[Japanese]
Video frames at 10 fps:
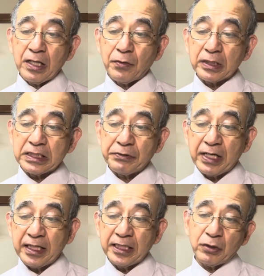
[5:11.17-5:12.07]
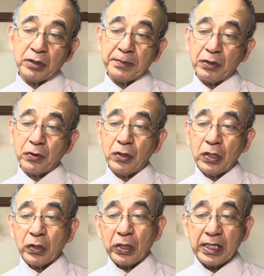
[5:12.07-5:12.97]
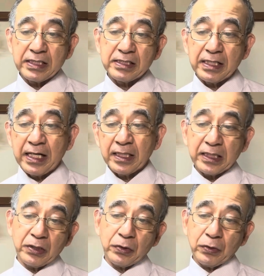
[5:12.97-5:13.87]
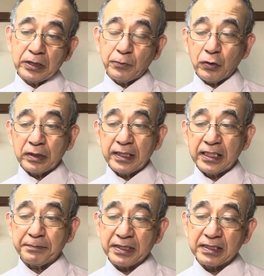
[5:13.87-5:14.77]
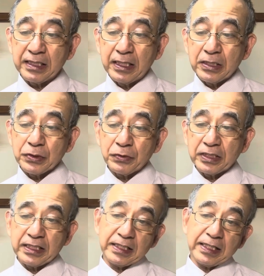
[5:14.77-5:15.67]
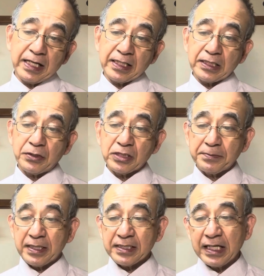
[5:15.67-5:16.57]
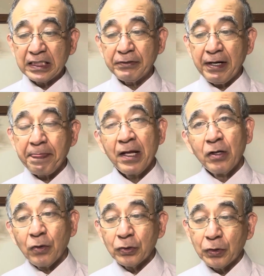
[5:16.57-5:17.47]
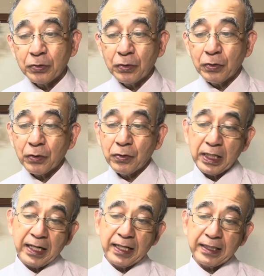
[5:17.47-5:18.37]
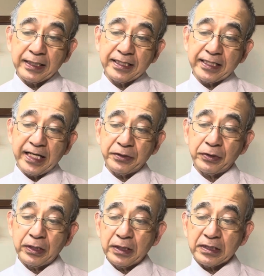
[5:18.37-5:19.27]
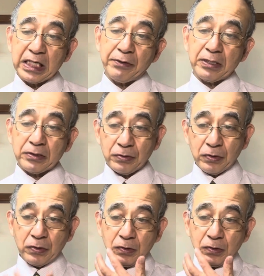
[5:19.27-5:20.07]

私は来年の今頃、必ずあなたのところに戻ってきます。その時、あなたの妻、さらには男の子ができている。さらはその